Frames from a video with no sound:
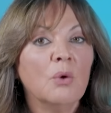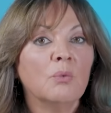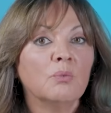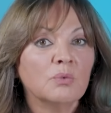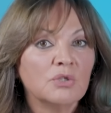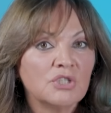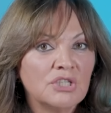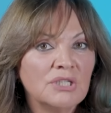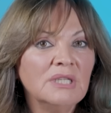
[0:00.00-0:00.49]

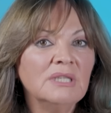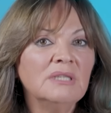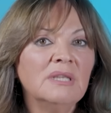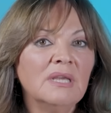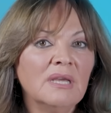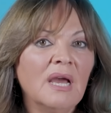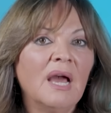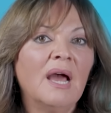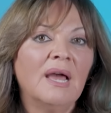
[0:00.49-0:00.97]

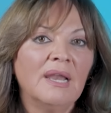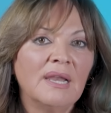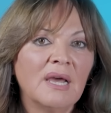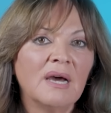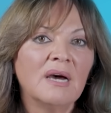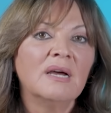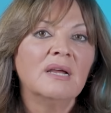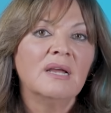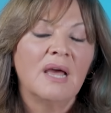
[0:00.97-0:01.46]
وجديدة
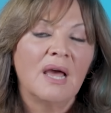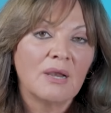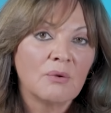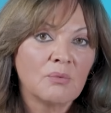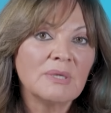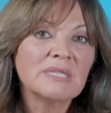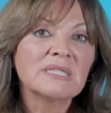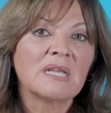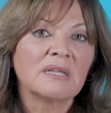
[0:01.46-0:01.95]
على
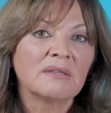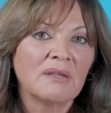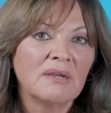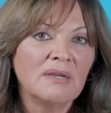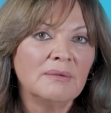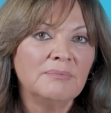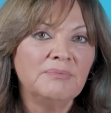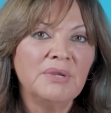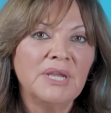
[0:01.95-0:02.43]
الوسط
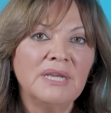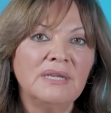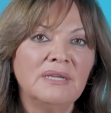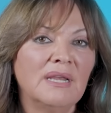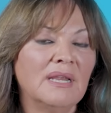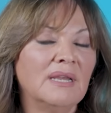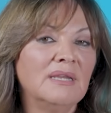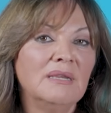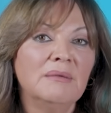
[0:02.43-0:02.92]

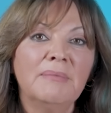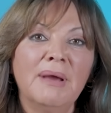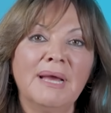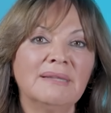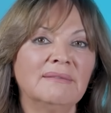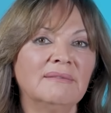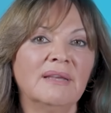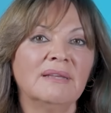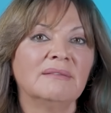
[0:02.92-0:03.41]
اللبناني اللي ما
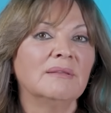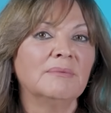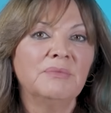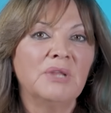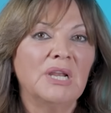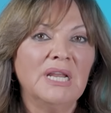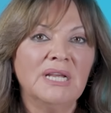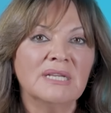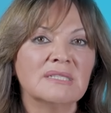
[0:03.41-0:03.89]
اعتاد
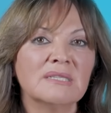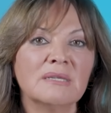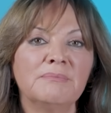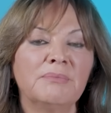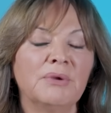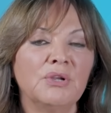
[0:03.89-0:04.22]
من الحزب